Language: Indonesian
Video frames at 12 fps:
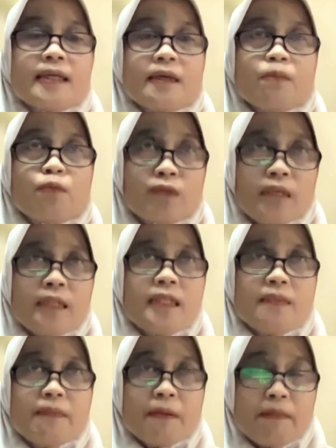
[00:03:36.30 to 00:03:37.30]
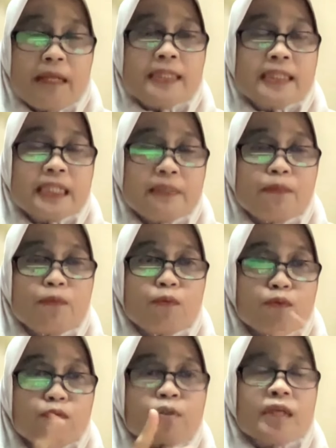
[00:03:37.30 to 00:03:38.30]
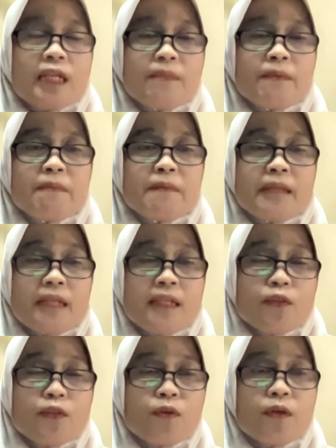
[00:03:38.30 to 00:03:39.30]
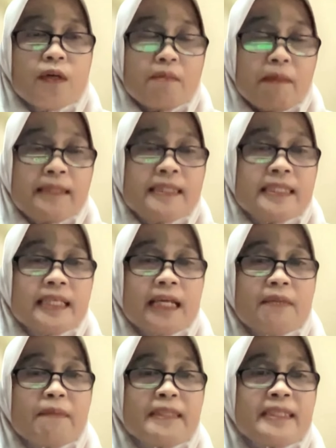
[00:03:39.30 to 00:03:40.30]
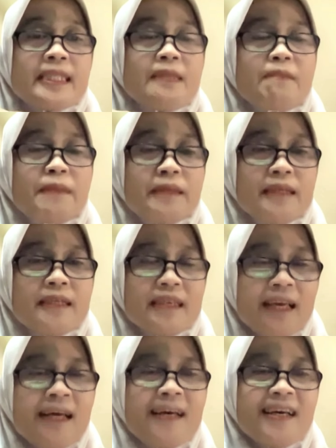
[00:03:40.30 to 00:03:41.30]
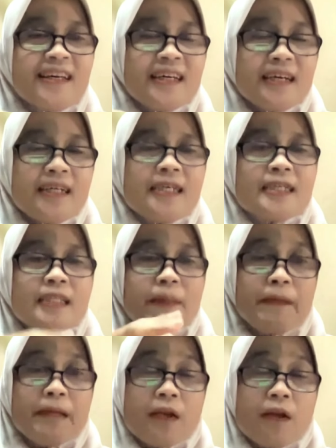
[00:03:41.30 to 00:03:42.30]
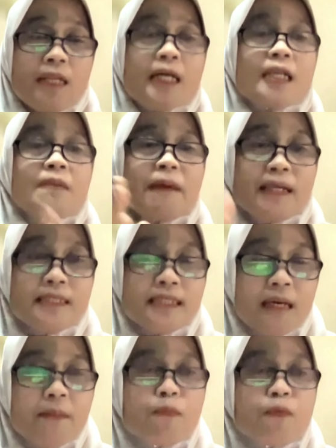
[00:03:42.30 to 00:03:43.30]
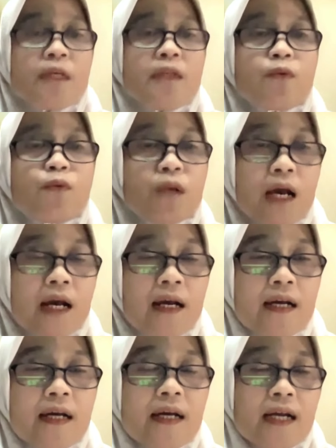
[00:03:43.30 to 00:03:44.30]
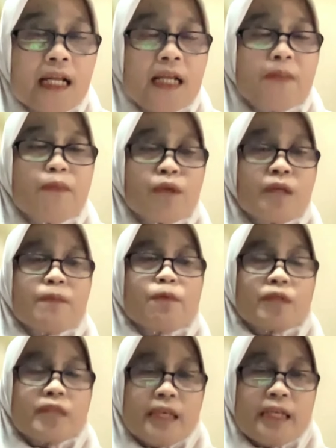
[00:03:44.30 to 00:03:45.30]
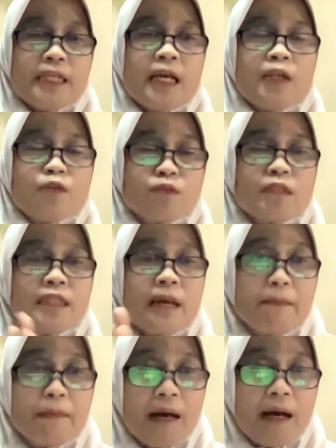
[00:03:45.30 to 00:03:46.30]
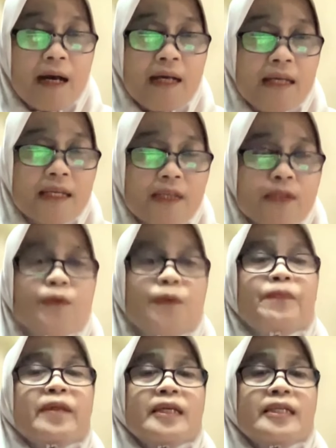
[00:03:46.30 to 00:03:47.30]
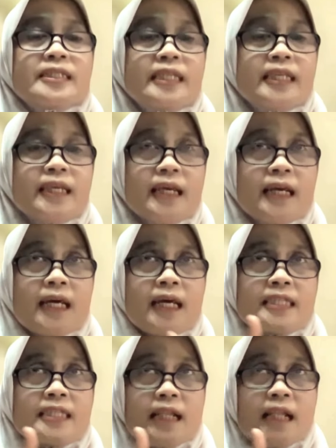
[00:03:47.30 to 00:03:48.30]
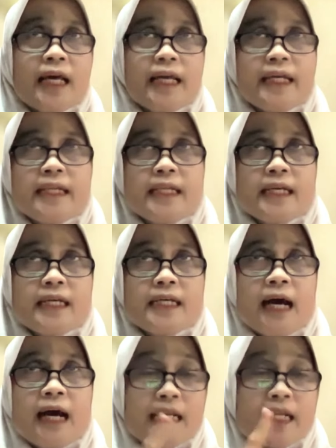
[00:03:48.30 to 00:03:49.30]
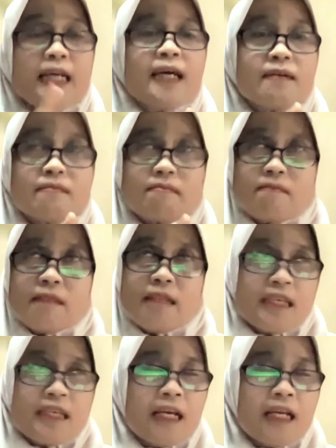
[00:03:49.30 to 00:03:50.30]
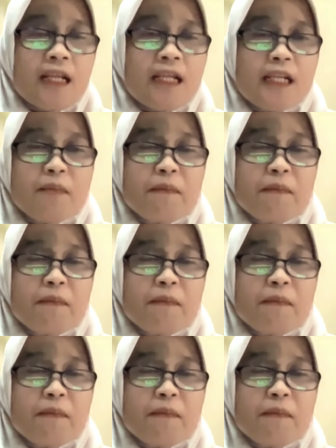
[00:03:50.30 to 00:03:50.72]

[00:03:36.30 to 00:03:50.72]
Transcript: mungkin lima belas ribu untuk sekali pemberian itu masih ada budget lebih ya. Uh, tapi kalau anak remaja mungkin kurang karena mungkin proteinnya harus ditambah gitu. Jadi selain uh, harga dan sekarang kan harga